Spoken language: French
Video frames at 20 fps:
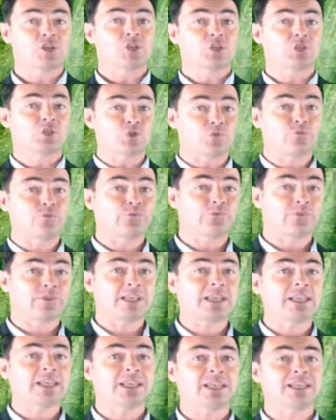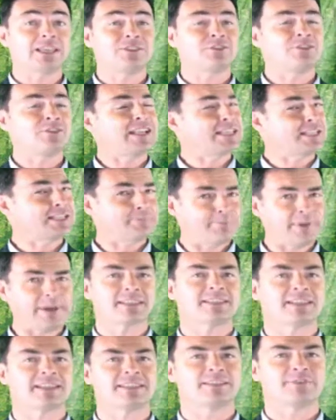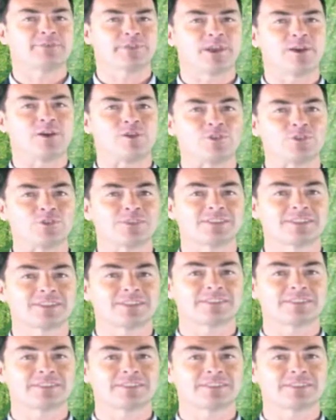Sophie ne laisse pas indifférente.